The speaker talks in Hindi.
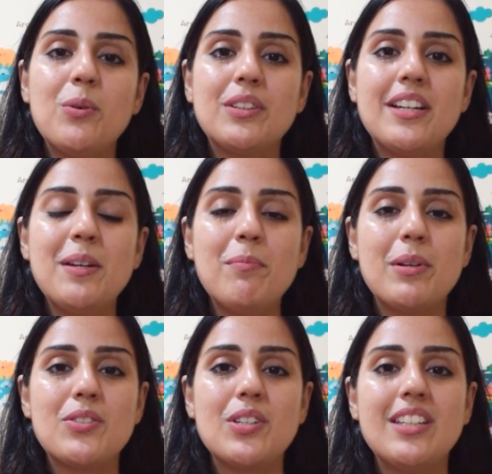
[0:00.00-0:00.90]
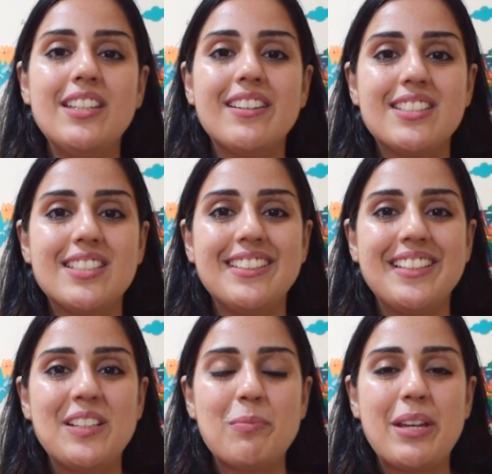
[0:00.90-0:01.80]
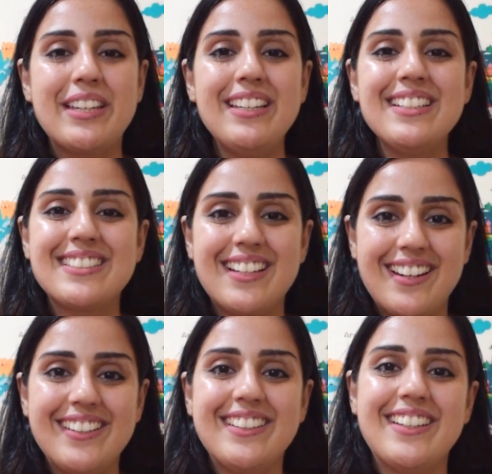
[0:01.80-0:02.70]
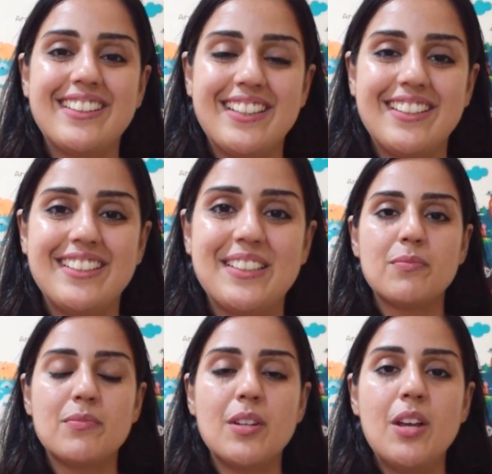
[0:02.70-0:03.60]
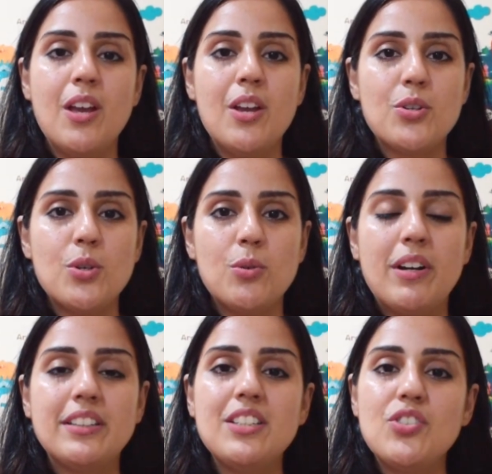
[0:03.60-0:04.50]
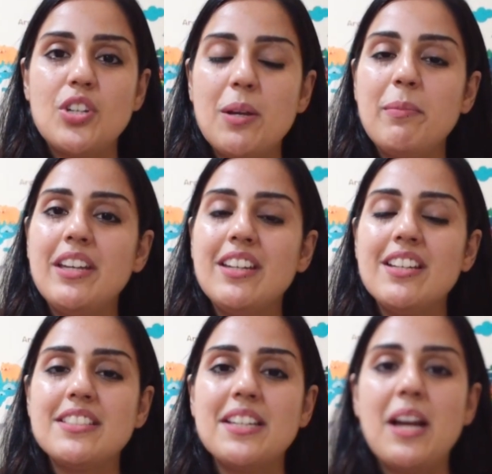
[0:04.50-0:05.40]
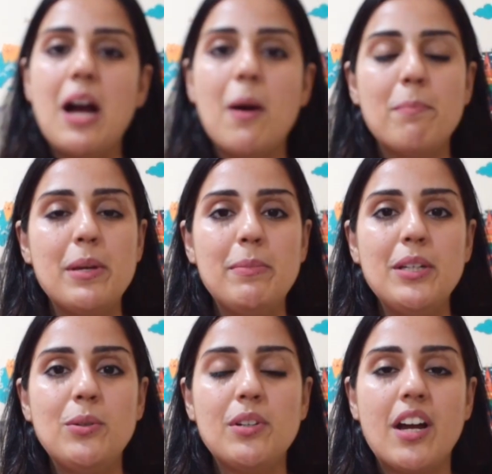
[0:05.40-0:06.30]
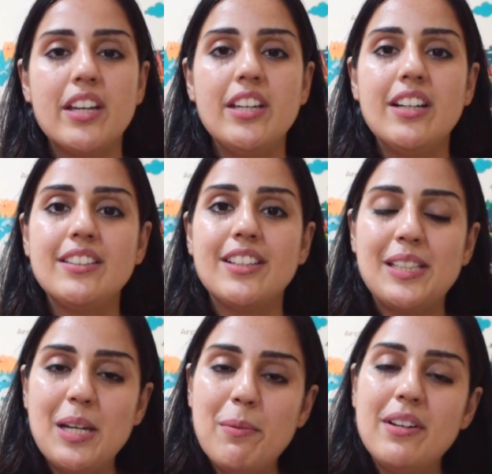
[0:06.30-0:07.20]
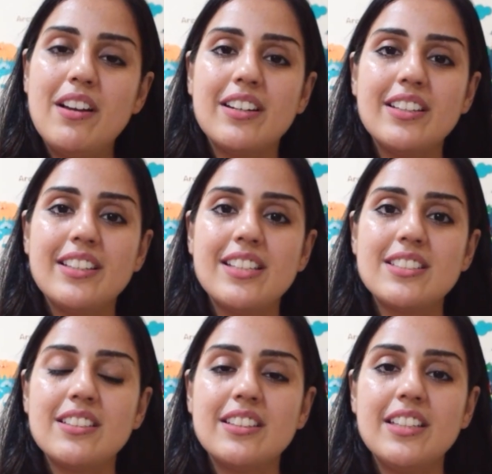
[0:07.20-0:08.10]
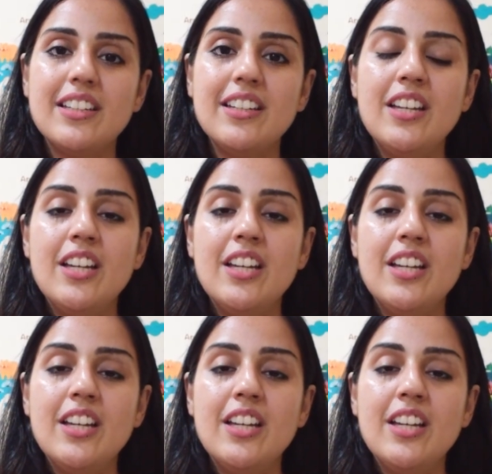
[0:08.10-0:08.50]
होता है बच्चे की अच्छी नींद में ये सहायक रहता है शुरुआती छः महीने से आप बेबी को रागी का दलिया बना के दे सकते हैं